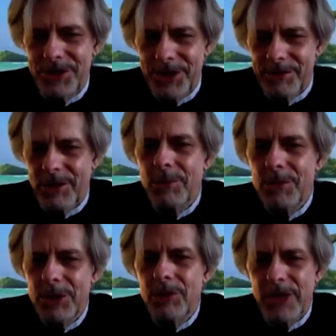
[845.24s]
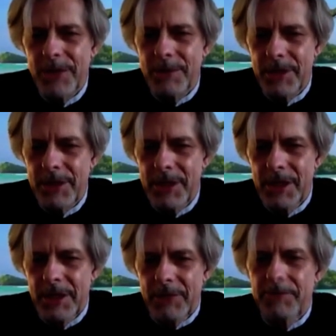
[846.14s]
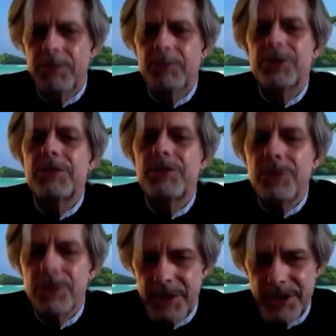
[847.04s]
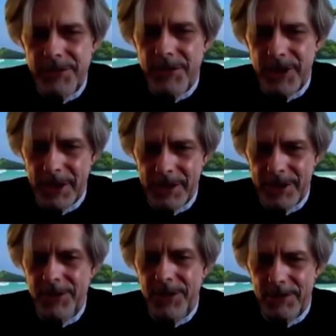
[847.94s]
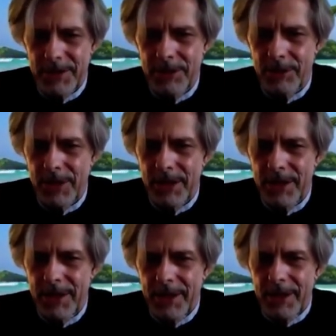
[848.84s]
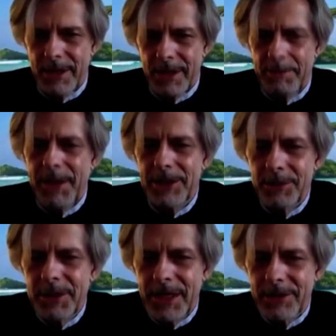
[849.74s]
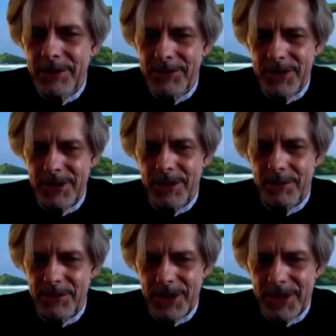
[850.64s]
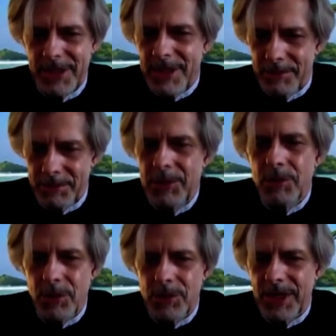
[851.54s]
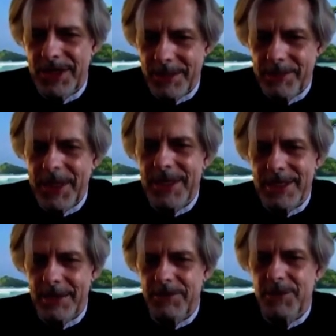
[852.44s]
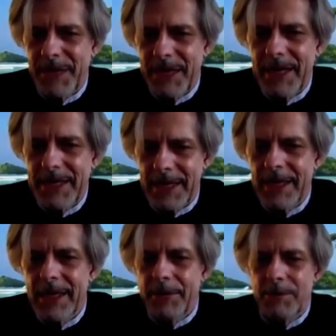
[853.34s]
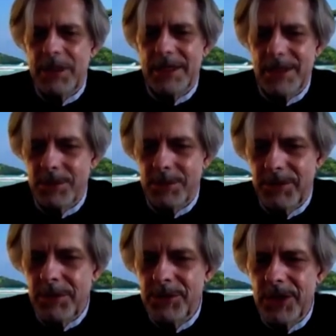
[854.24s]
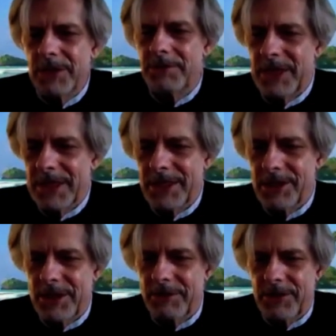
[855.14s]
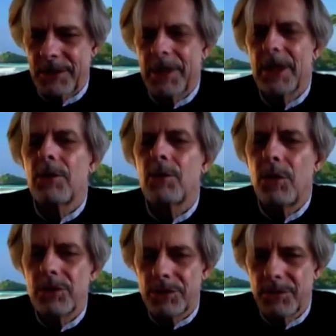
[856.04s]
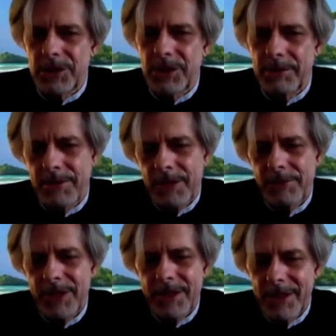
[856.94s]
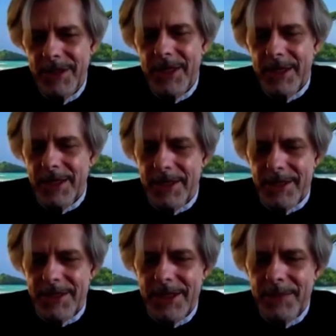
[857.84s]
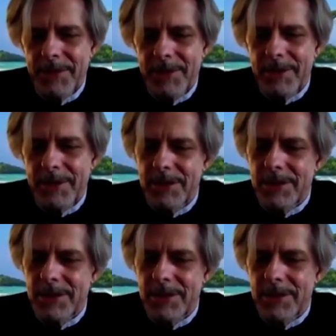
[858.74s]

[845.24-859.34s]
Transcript: się, komunikujemy, przywróćmy swoje, swoją naturę. E, patrzmy na to wszystko przez miłość, akceptację, wspieranie. My jesteśmy w tym silni, wy jesteście w tym. Łączmy się i wtedy same e,